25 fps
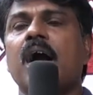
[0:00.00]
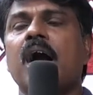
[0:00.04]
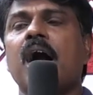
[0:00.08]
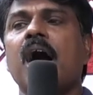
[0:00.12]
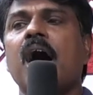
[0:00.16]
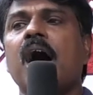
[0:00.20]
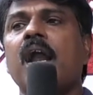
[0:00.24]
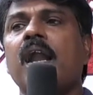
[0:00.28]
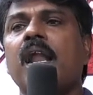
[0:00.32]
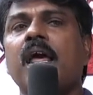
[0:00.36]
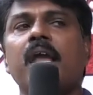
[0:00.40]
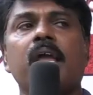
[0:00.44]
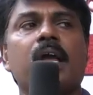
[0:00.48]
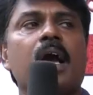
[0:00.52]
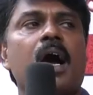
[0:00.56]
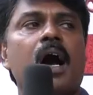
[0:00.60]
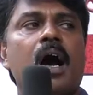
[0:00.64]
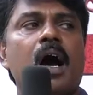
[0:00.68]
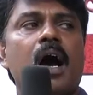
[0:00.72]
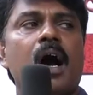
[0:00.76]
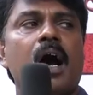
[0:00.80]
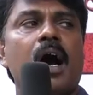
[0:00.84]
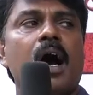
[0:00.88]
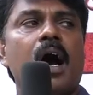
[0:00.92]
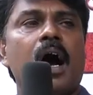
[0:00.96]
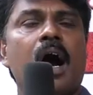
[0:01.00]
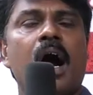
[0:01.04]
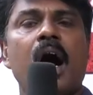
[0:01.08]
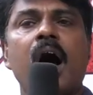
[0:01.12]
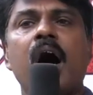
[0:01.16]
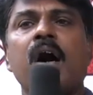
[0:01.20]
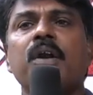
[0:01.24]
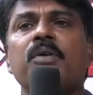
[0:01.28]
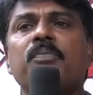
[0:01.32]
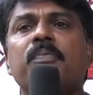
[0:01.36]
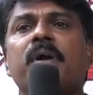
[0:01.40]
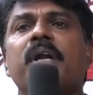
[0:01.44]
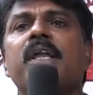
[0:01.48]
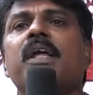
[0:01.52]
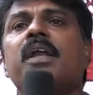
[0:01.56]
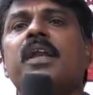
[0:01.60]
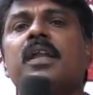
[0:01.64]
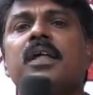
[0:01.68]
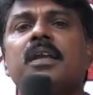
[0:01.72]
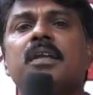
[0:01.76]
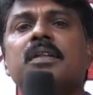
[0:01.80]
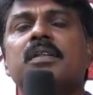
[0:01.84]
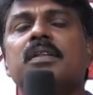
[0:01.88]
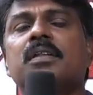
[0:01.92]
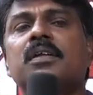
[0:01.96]
காலை ஆறு
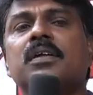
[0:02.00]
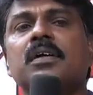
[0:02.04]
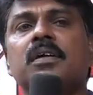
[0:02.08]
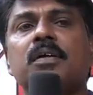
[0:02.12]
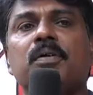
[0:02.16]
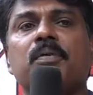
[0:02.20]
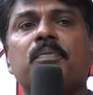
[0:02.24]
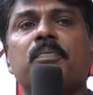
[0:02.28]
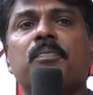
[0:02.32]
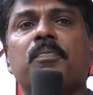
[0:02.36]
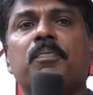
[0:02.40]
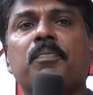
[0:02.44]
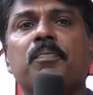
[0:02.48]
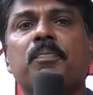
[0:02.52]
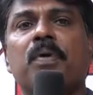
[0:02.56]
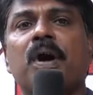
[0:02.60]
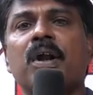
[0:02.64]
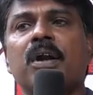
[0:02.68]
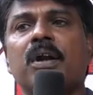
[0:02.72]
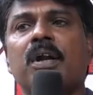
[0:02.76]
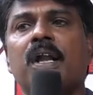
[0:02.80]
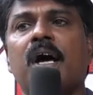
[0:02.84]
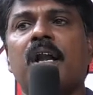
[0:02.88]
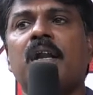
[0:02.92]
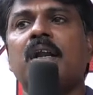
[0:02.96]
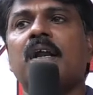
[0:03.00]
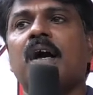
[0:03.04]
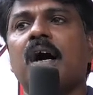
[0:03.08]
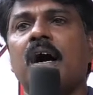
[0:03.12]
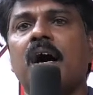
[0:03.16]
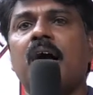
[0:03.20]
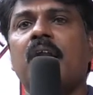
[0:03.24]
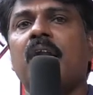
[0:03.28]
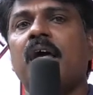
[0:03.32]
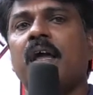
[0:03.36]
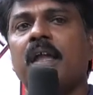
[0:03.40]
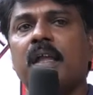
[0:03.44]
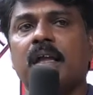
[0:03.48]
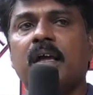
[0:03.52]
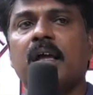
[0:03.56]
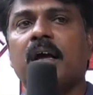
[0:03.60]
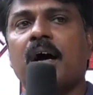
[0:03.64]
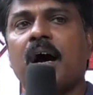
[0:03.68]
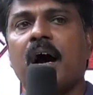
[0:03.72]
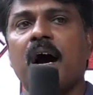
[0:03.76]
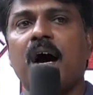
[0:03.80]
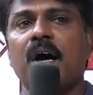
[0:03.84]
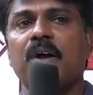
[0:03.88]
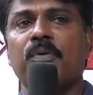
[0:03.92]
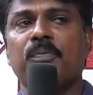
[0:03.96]
மணியிலிருந்து மறுநாள் காலை
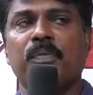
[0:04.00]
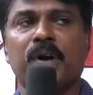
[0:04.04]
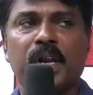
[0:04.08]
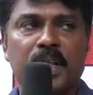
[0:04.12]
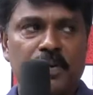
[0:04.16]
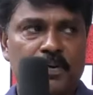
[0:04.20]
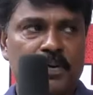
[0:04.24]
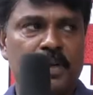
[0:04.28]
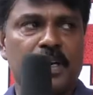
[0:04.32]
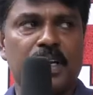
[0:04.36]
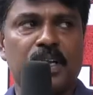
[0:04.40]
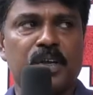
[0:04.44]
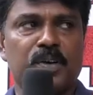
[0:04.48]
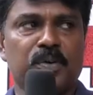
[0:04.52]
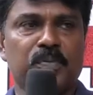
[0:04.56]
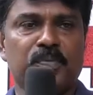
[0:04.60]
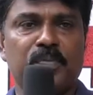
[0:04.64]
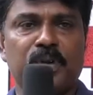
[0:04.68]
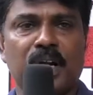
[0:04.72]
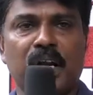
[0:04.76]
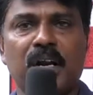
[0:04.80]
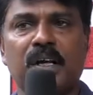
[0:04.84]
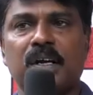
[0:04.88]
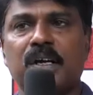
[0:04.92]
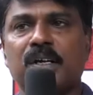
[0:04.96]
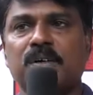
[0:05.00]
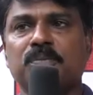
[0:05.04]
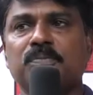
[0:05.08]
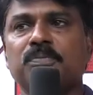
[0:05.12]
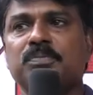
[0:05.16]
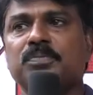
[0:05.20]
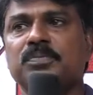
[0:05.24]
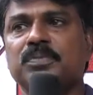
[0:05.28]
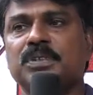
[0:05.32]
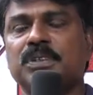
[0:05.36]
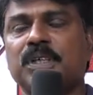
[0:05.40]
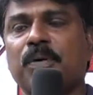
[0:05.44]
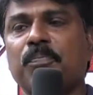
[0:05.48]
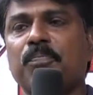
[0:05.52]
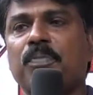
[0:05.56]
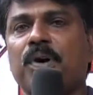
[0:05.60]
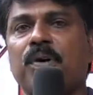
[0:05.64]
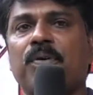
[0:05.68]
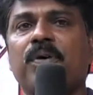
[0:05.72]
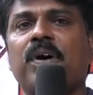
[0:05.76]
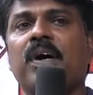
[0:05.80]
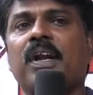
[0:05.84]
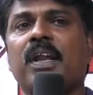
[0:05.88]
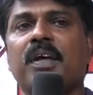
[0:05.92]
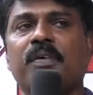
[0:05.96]
ஆறு மணி வரைக்கும் நடக்கும்
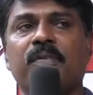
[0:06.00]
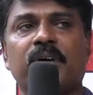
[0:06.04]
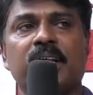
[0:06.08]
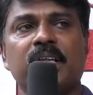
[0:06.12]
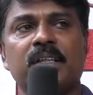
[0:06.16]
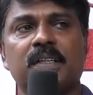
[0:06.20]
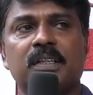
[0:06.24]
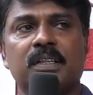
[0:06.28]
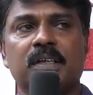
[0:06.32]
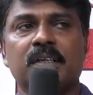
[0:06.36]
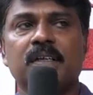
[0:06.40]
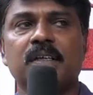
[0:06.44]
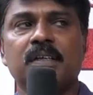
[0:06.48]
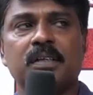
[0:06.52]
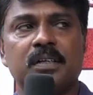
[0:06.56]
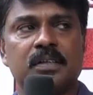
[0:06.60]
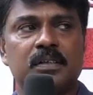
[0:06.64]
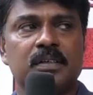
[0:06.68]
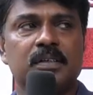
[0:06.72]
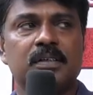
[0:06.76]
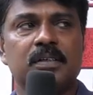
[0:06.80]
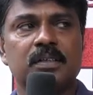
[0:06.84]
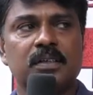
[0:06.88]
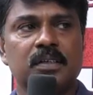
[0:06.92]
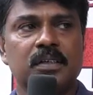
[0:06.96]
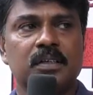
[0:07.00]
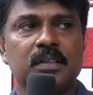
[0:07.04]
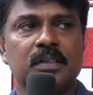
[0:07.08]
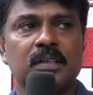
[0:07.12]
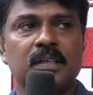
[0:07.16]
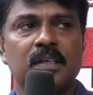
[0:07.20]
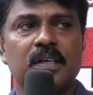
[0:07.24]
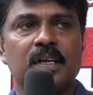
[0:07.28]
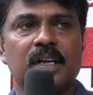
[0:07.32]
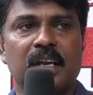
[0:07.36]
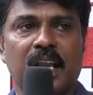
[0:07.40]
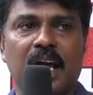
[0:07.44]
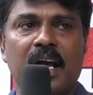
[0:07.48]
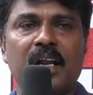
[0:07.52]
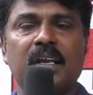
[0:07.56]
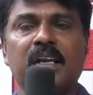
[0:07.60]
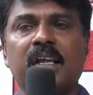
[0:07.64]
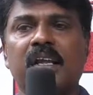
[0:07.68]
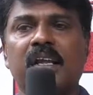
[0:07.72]
சம்பவங்களை வைத்து நான்